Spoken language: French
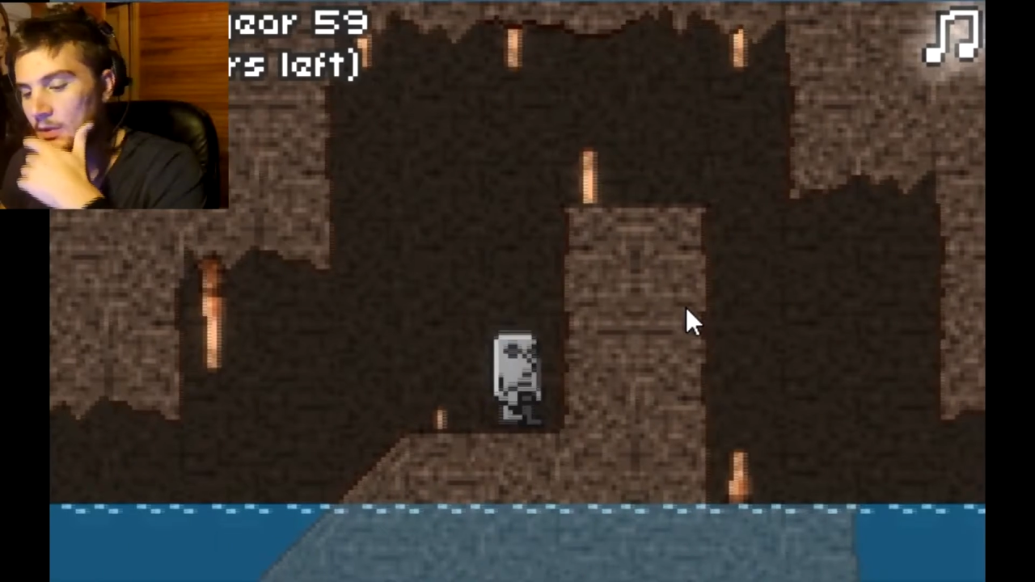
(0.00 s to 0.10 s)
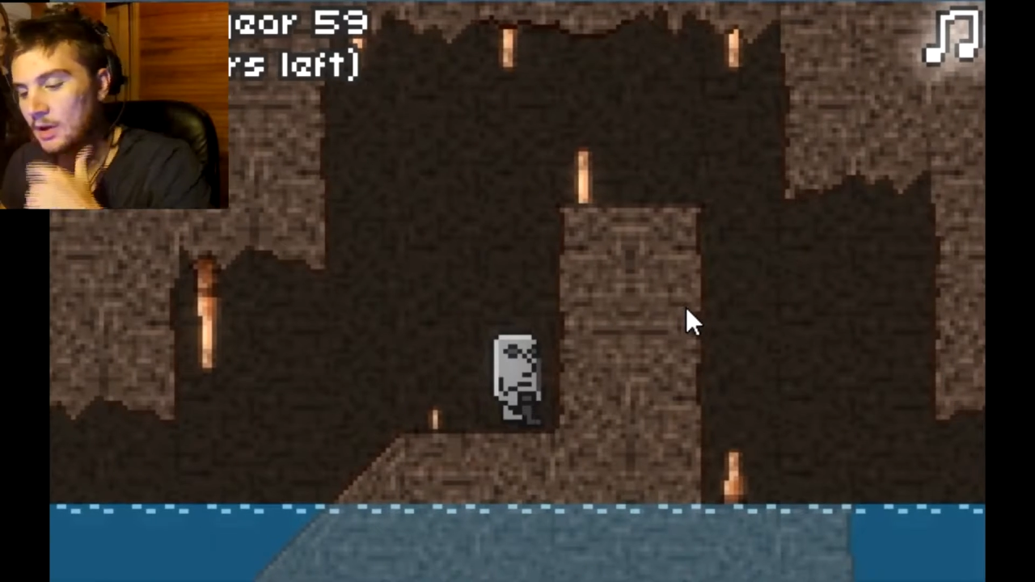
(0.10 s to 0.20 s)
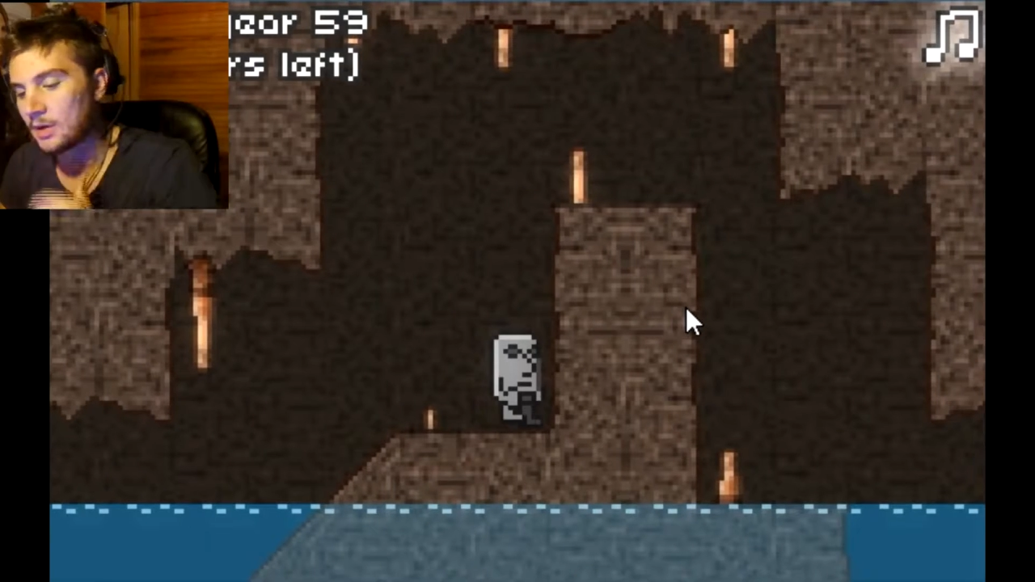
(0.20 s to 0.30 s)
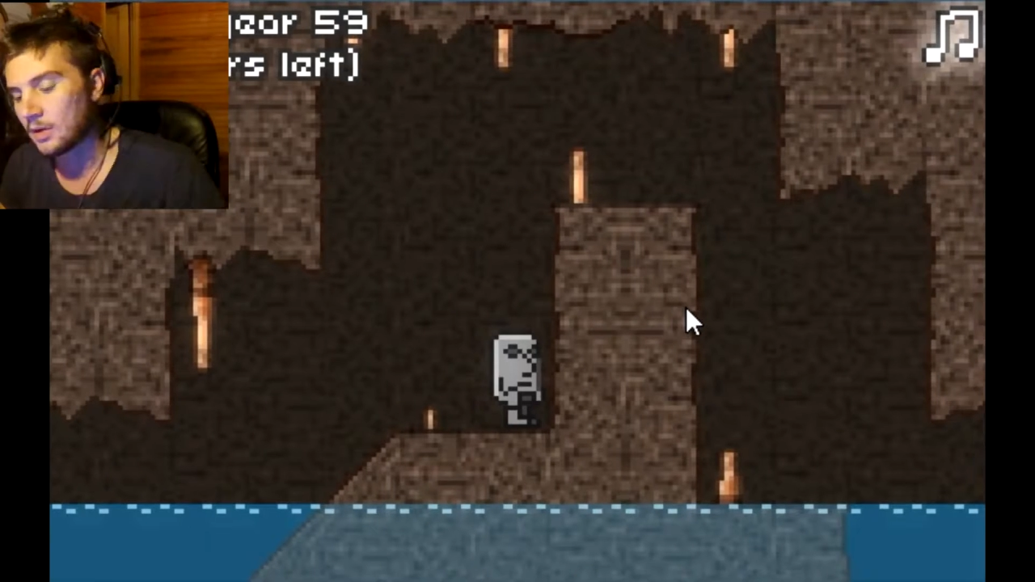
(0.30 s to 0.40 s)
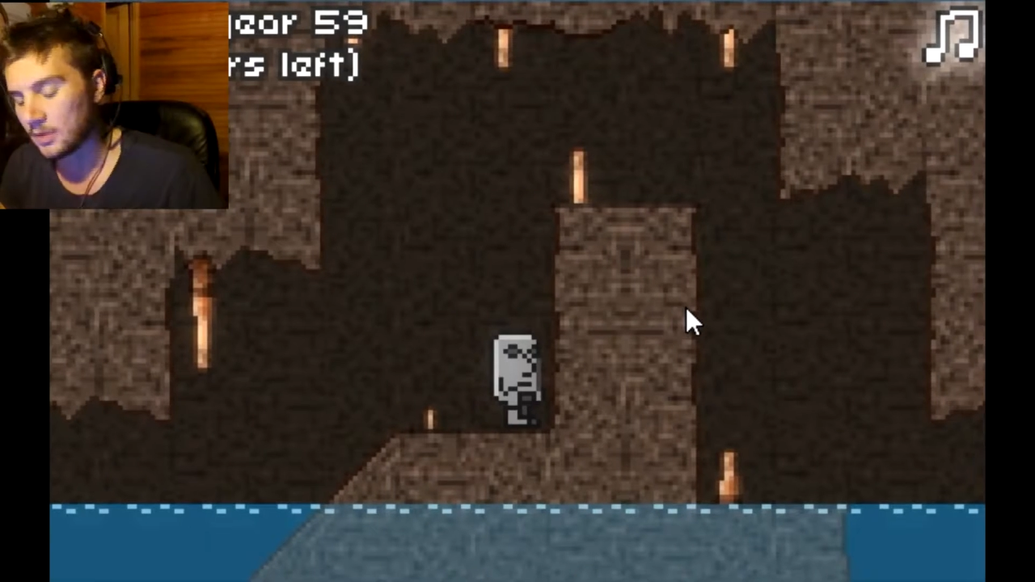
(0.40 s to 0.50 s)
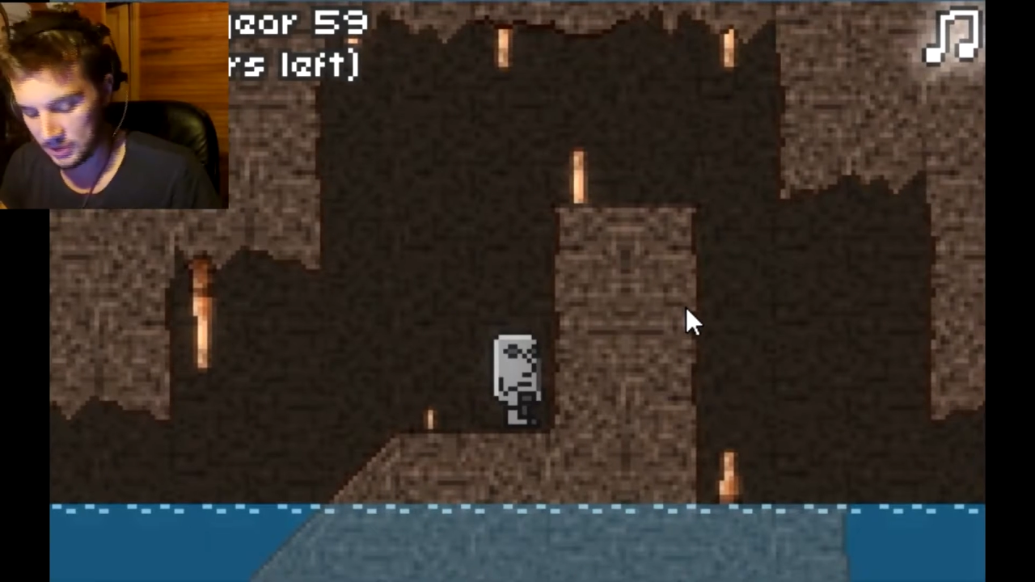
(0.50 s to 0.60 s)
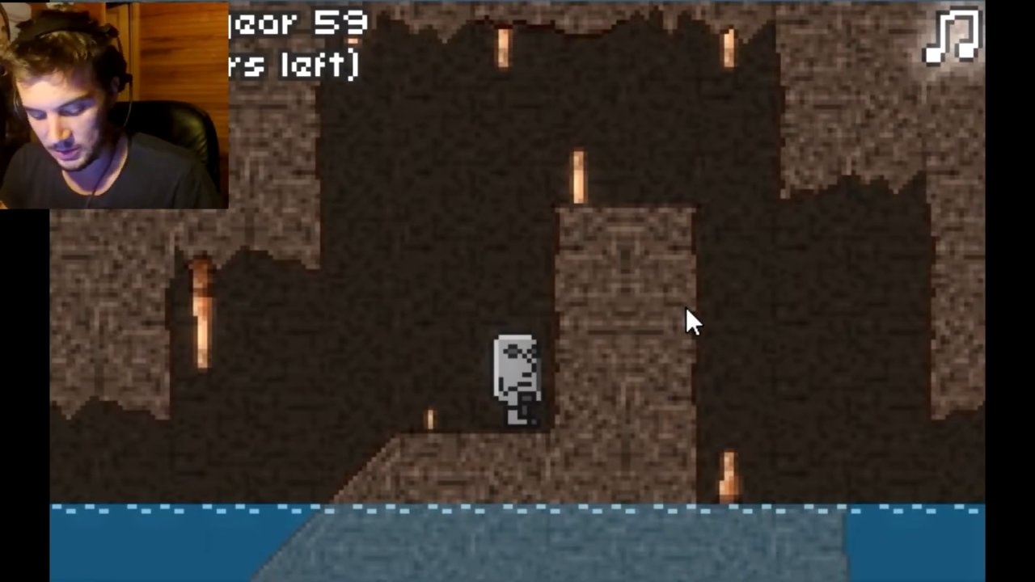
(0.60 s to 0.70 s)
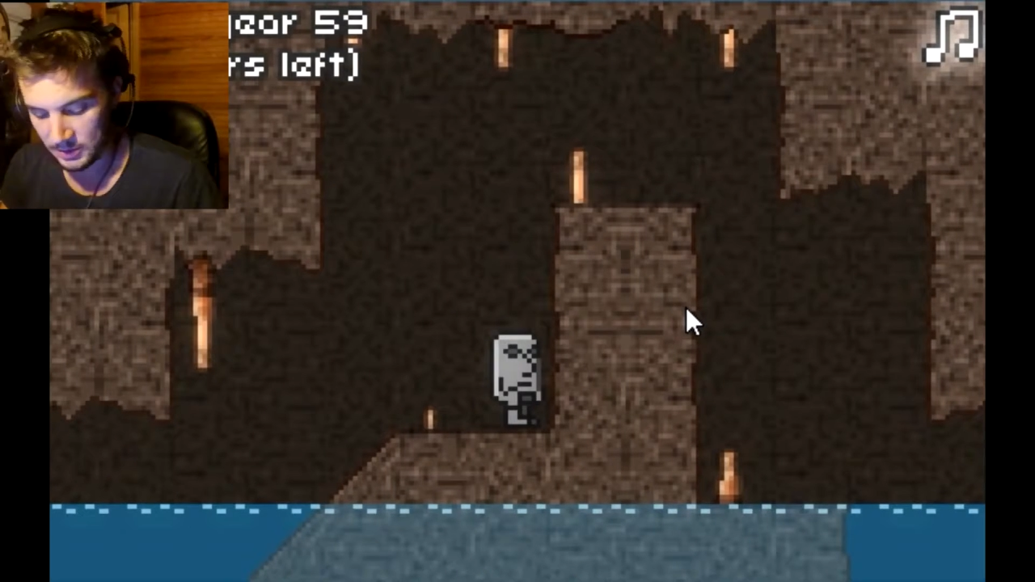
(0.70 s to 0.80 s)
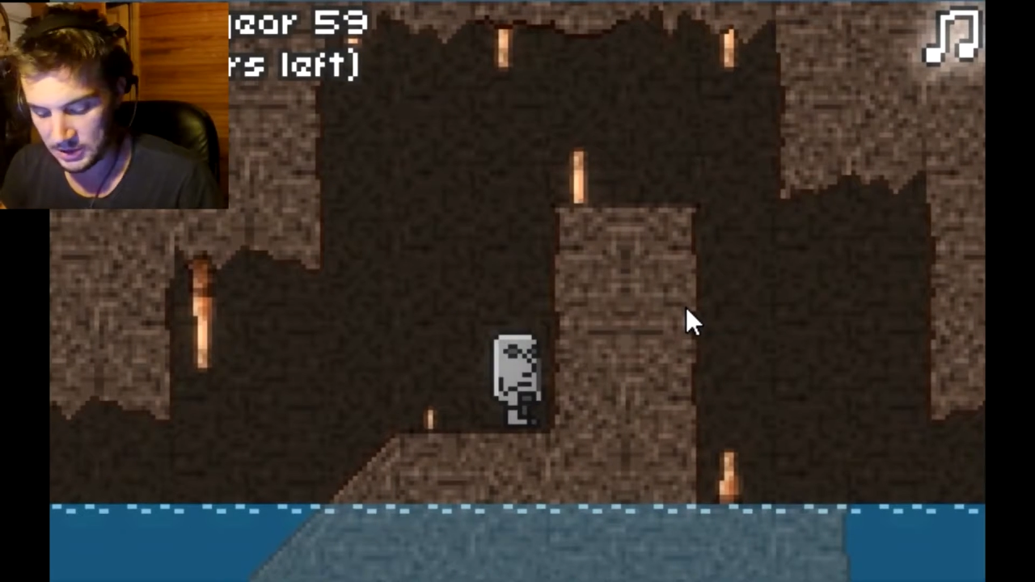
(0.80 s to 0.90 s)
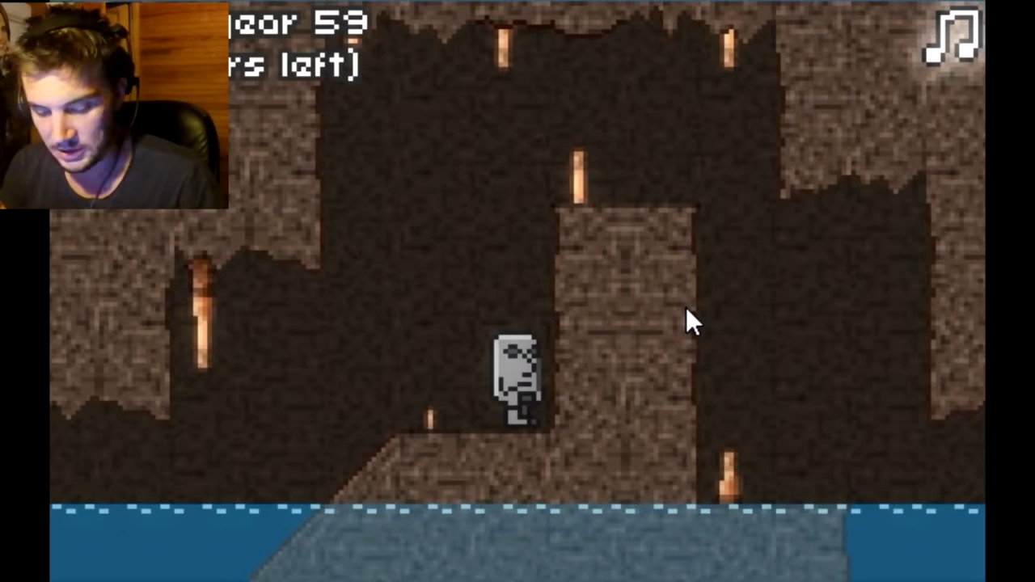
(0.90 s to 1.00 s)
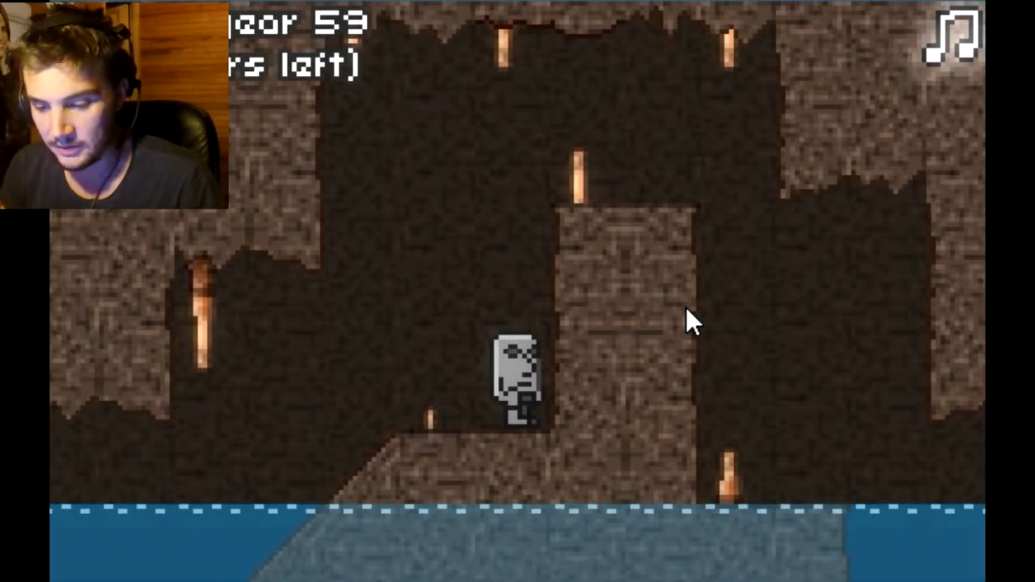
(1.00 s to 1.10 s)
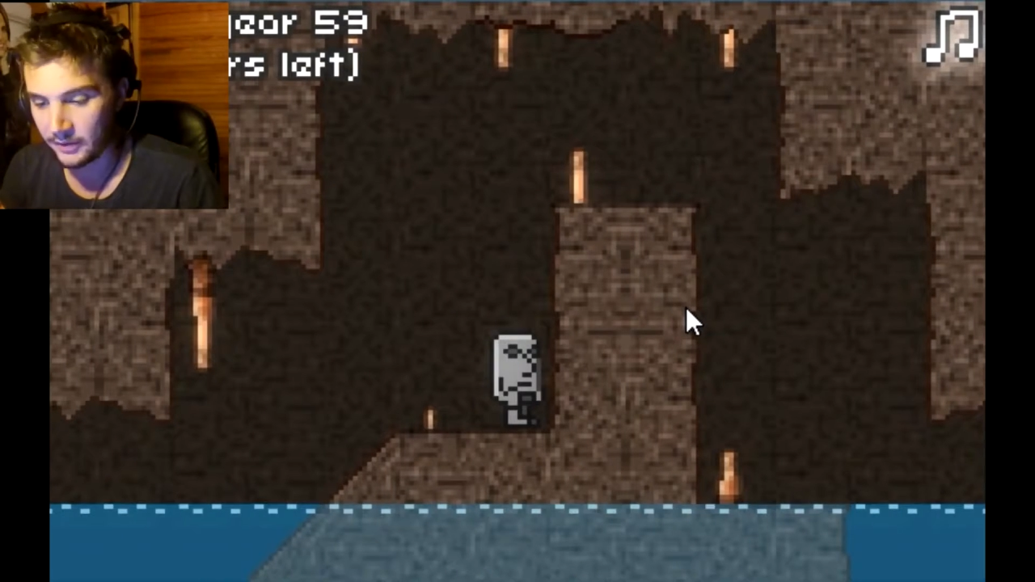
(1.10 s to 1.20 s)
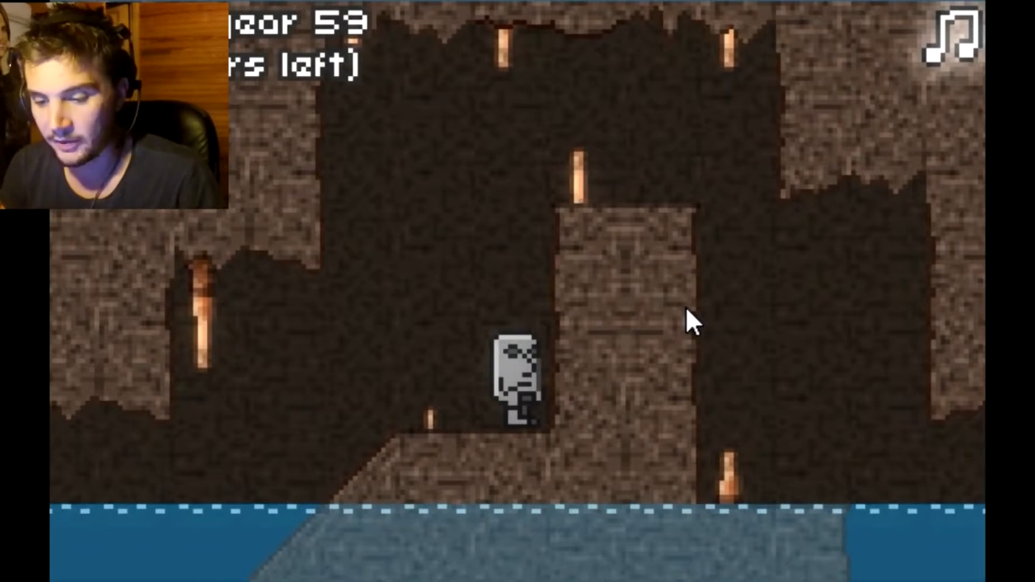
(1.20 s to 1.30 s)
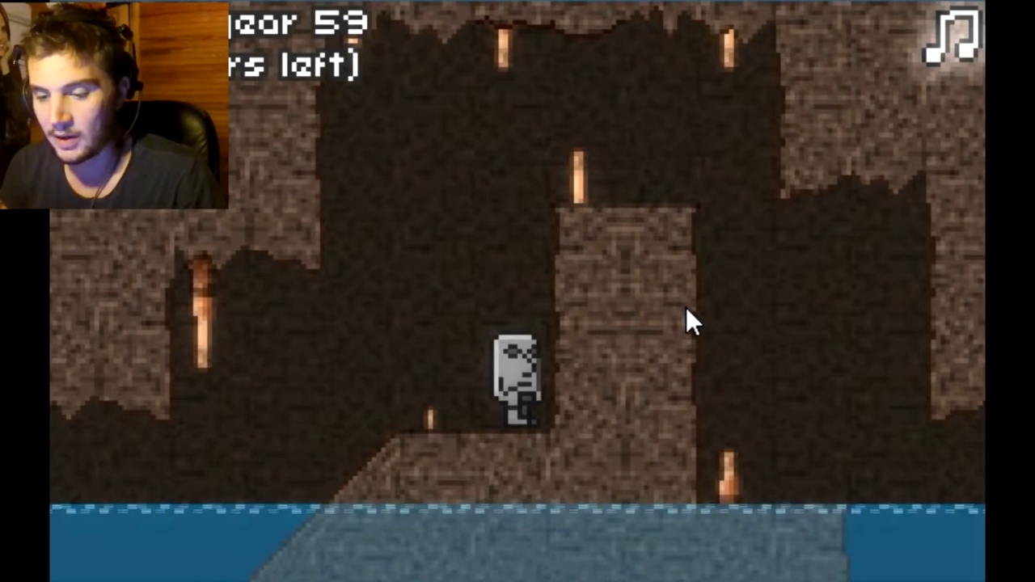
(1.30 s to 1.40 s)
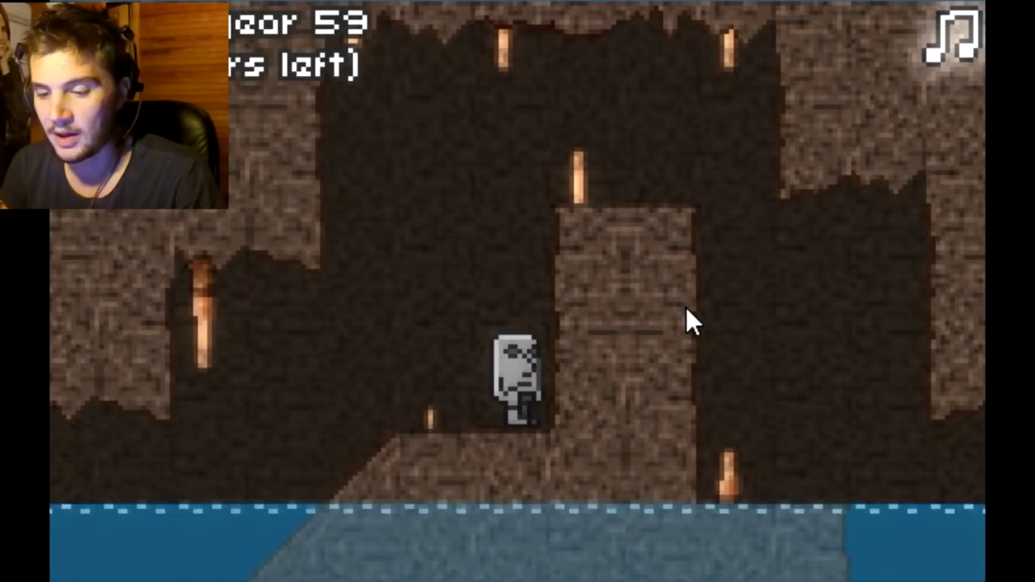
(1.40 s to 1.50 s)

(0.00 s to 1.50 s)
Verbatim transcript: D'accord Donc j'imagine qu'il va falloir